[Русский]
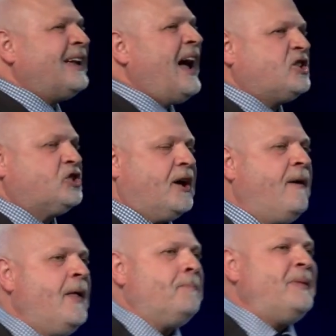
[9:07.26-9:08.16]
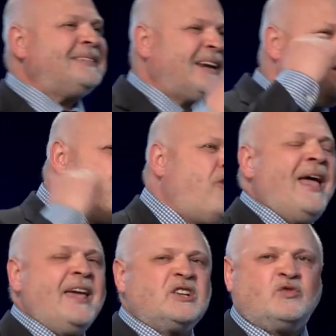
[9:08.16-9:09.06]
так же,
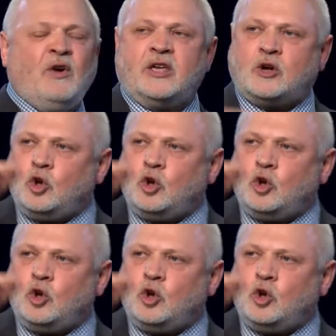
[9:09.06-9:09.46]
надрывая свои